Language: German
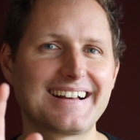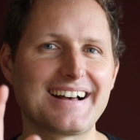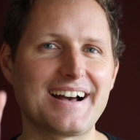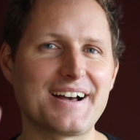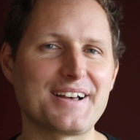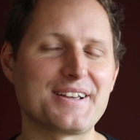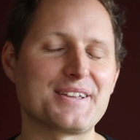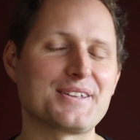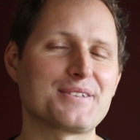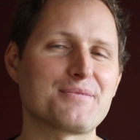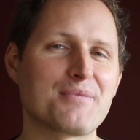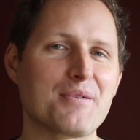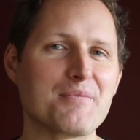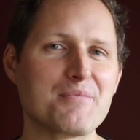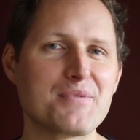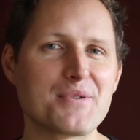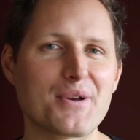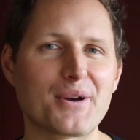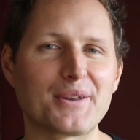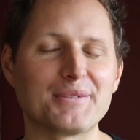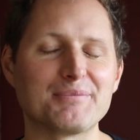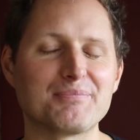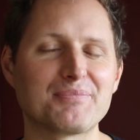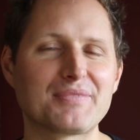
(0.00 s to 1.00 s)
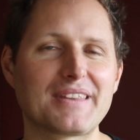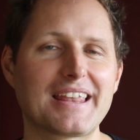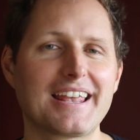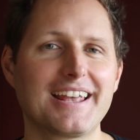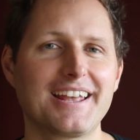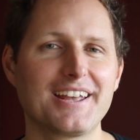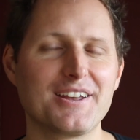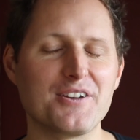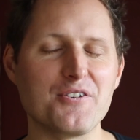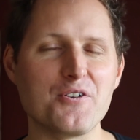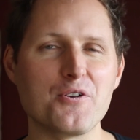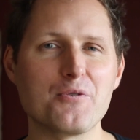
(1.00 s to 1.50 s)
Hi, ich bin Björn.
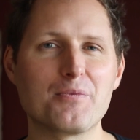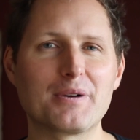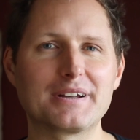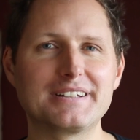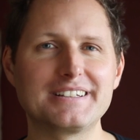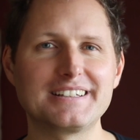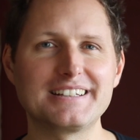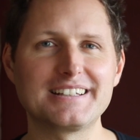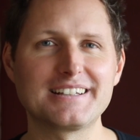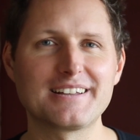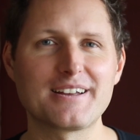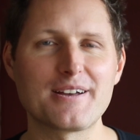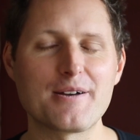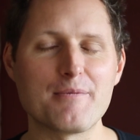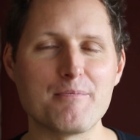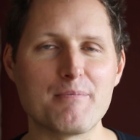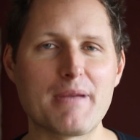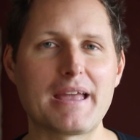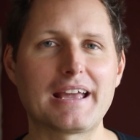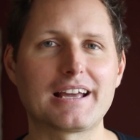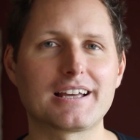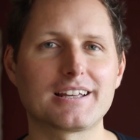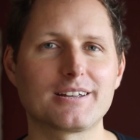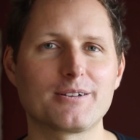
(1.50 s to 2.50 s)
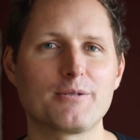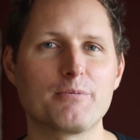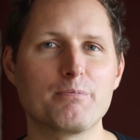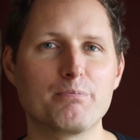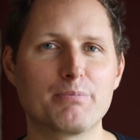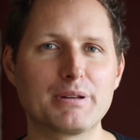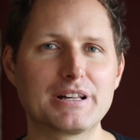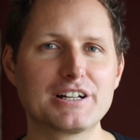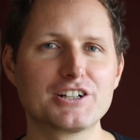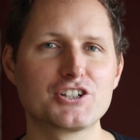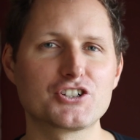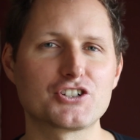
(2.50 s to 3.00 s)
Über die
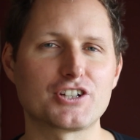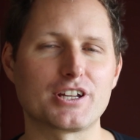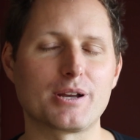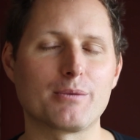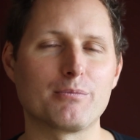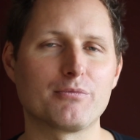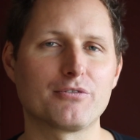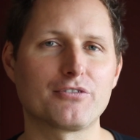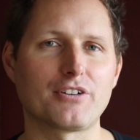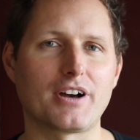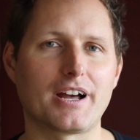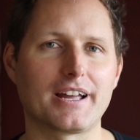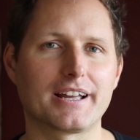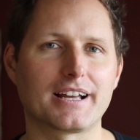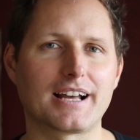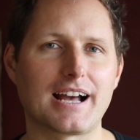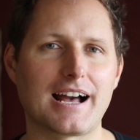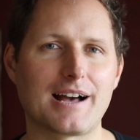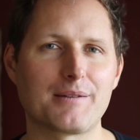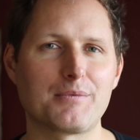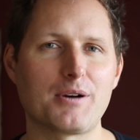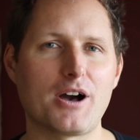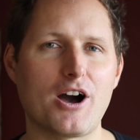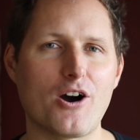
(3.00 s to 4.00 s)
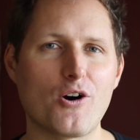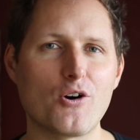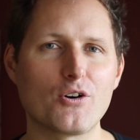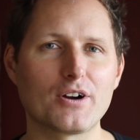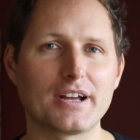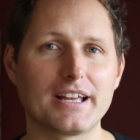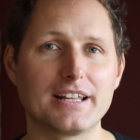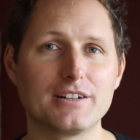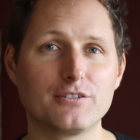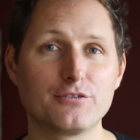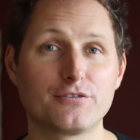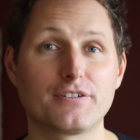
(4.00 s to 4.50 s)
Mac-Bildschirmfreigabe,
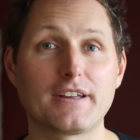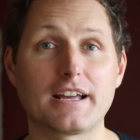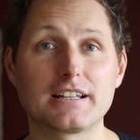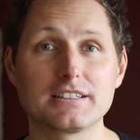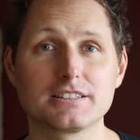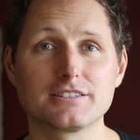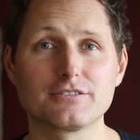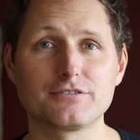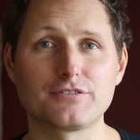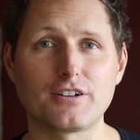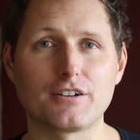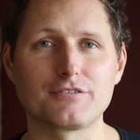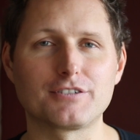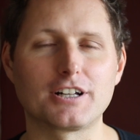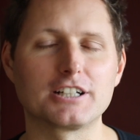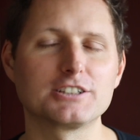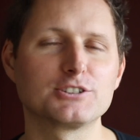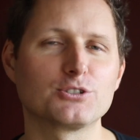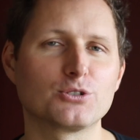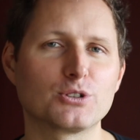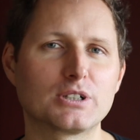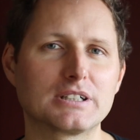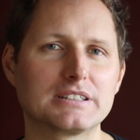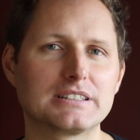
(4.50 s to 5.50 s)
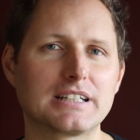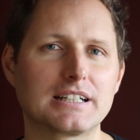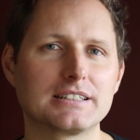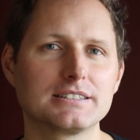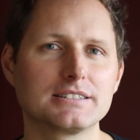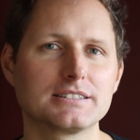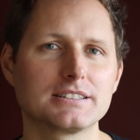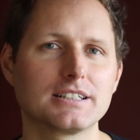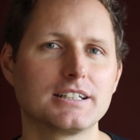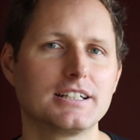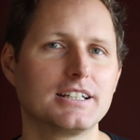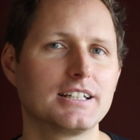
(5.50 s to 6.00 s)
auch entfernte Verwaltung
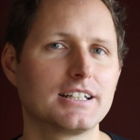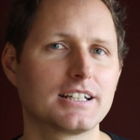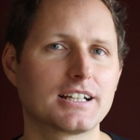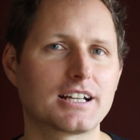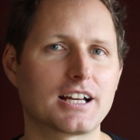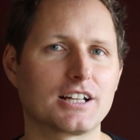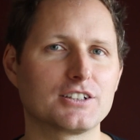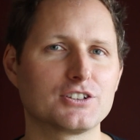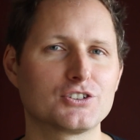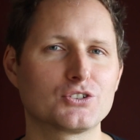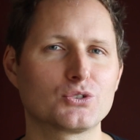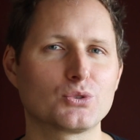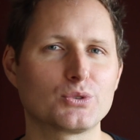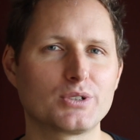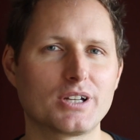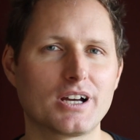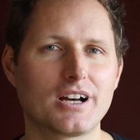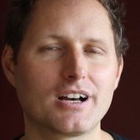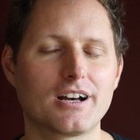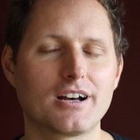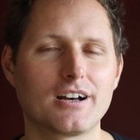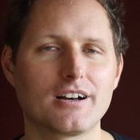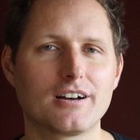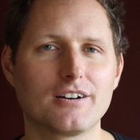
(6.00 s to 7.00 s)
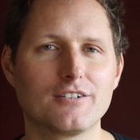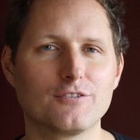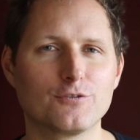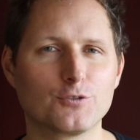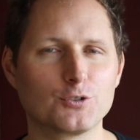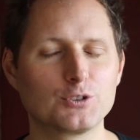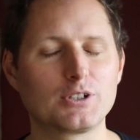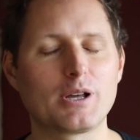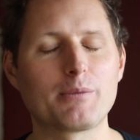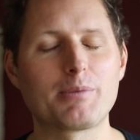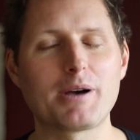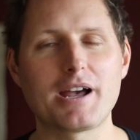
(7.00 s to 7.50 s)
genannt, kannst du ja
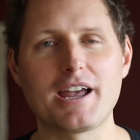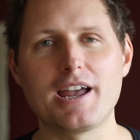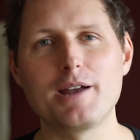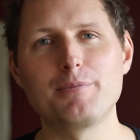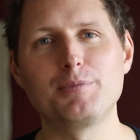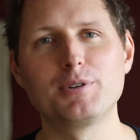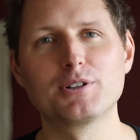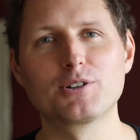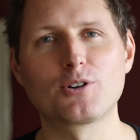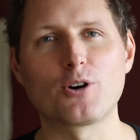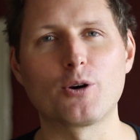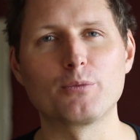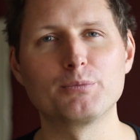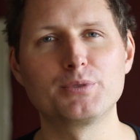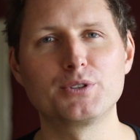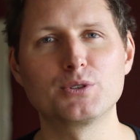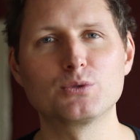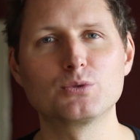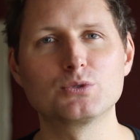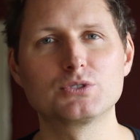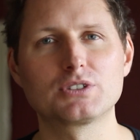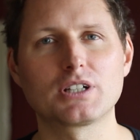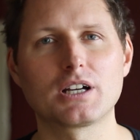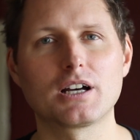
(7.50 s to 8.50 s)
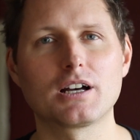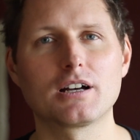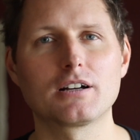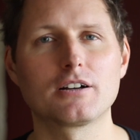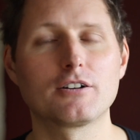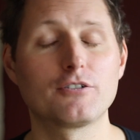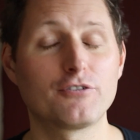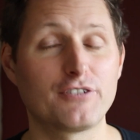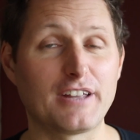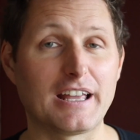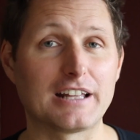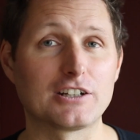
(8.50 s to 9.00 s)
wunderbar Apple-Computer
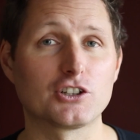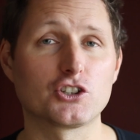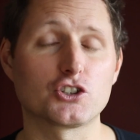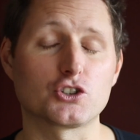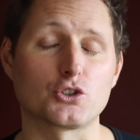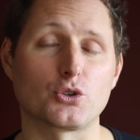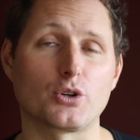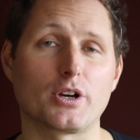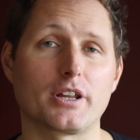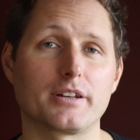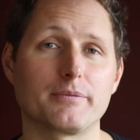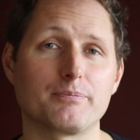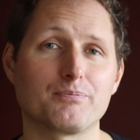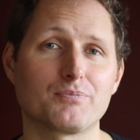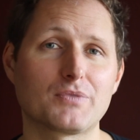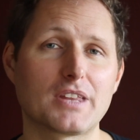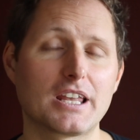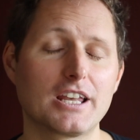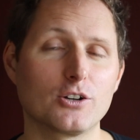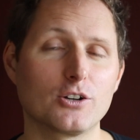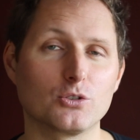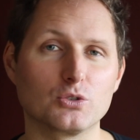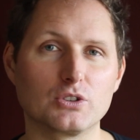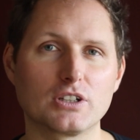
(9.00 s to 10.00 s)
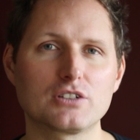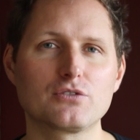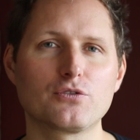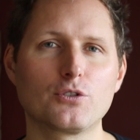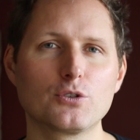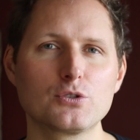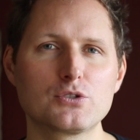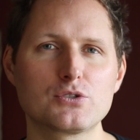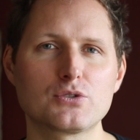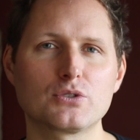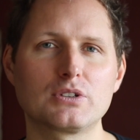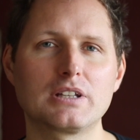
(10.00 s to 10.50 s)
fernsteuern. Und das
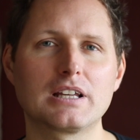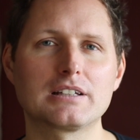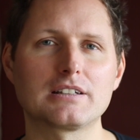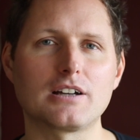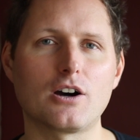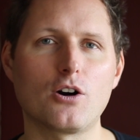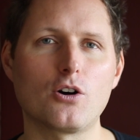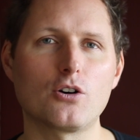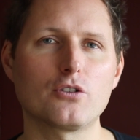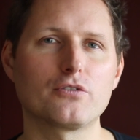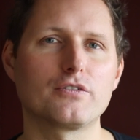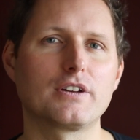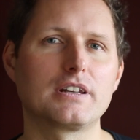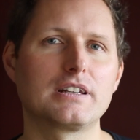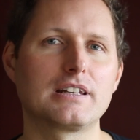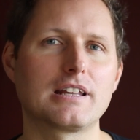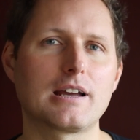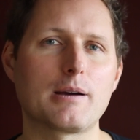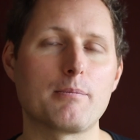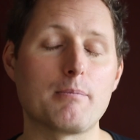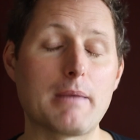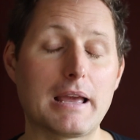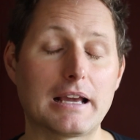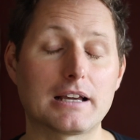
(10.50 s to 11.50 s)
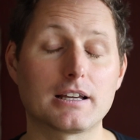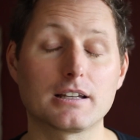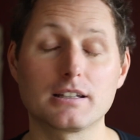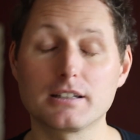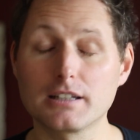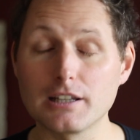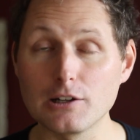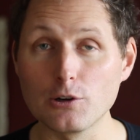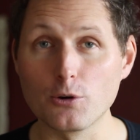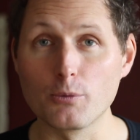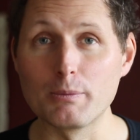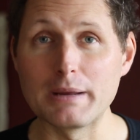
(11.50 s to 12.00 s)
funktioniert auch, wenn der Mac
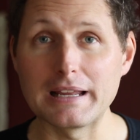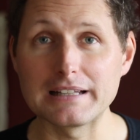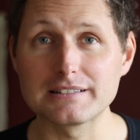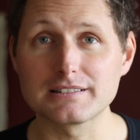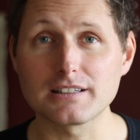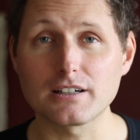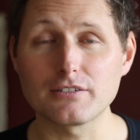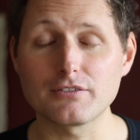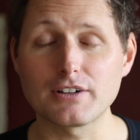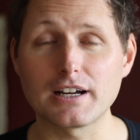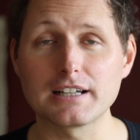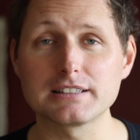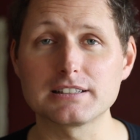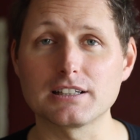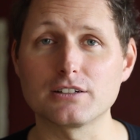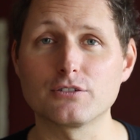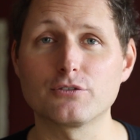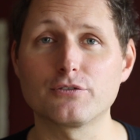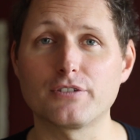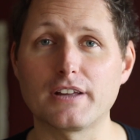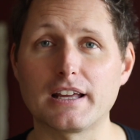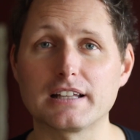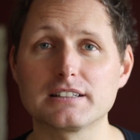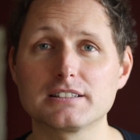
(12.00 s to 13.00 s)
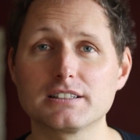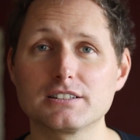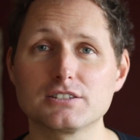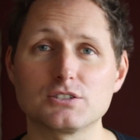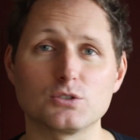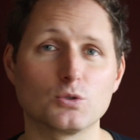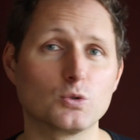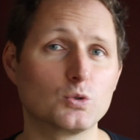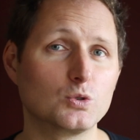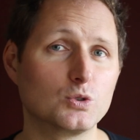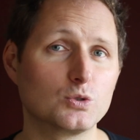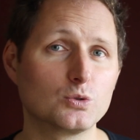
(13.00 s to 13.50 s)
kilometerweit entfernt ist
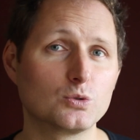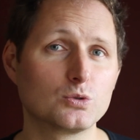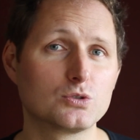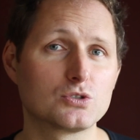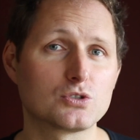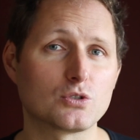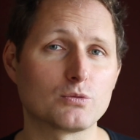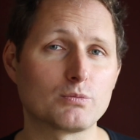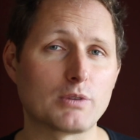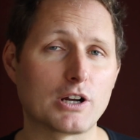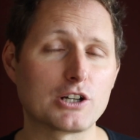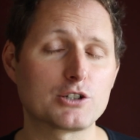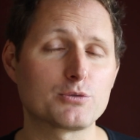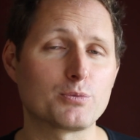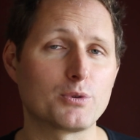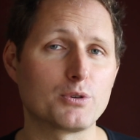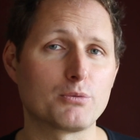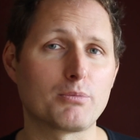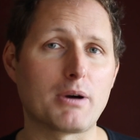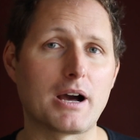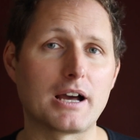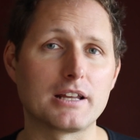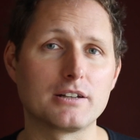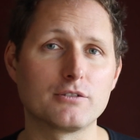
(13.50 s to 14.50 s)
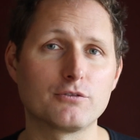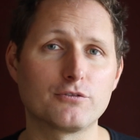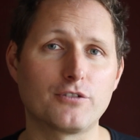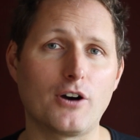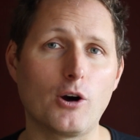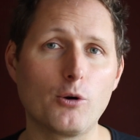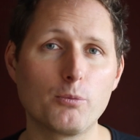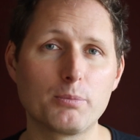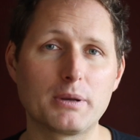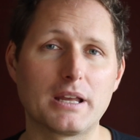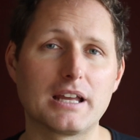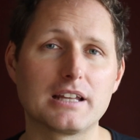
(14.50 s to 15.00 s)
und du zum Beispiel über einen
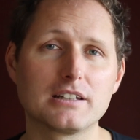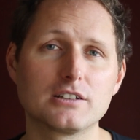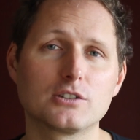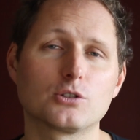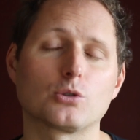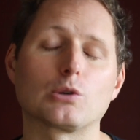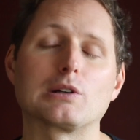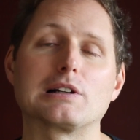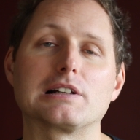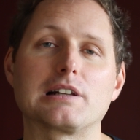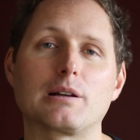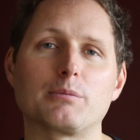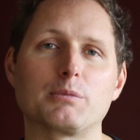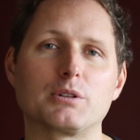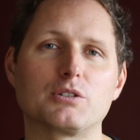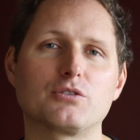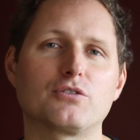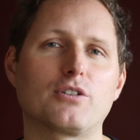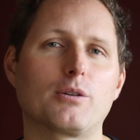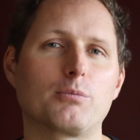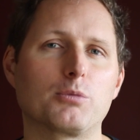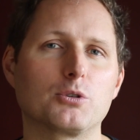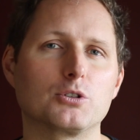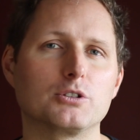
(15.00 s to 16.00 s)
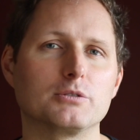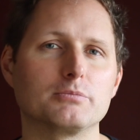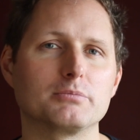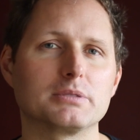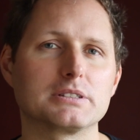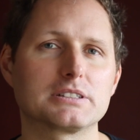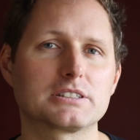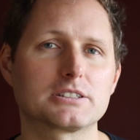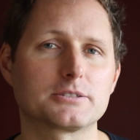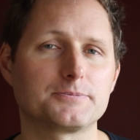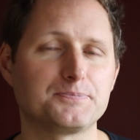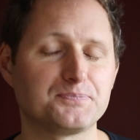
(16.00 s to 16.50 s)
VPN-Tunnel damit verbunden
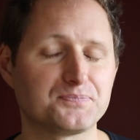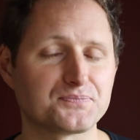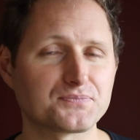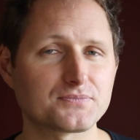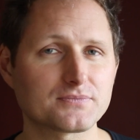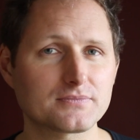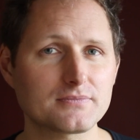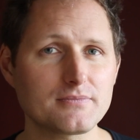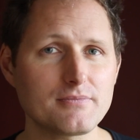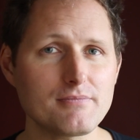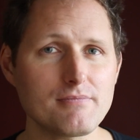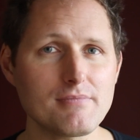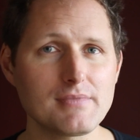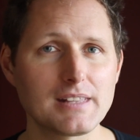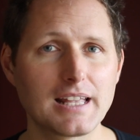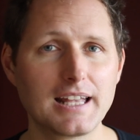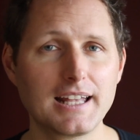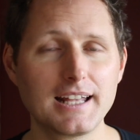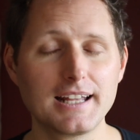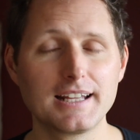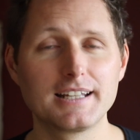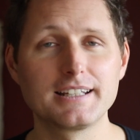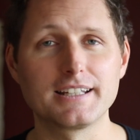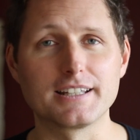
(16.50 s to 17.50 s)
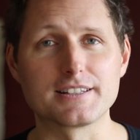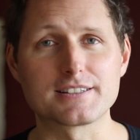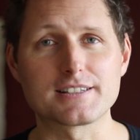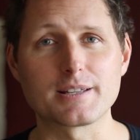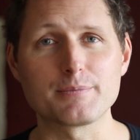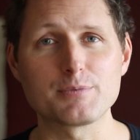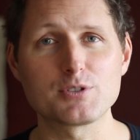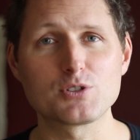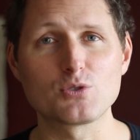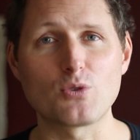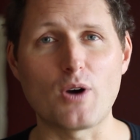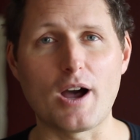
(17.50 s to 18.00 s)
bist. Jetzt
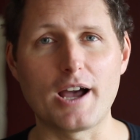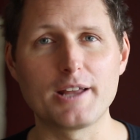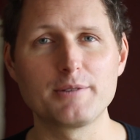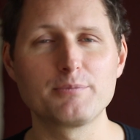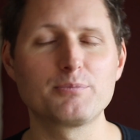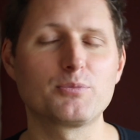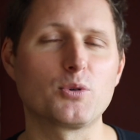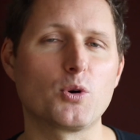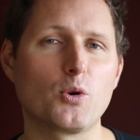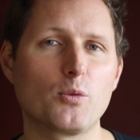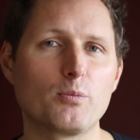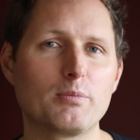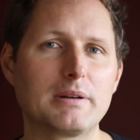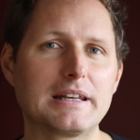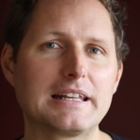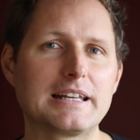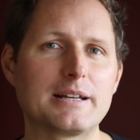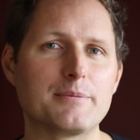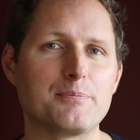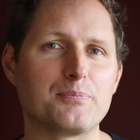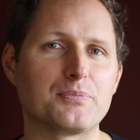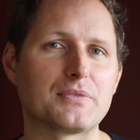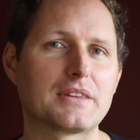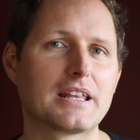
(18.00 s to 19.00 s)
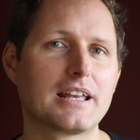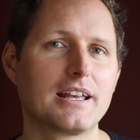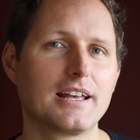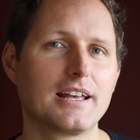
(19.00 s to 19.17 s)
gibt es nur ein Problem.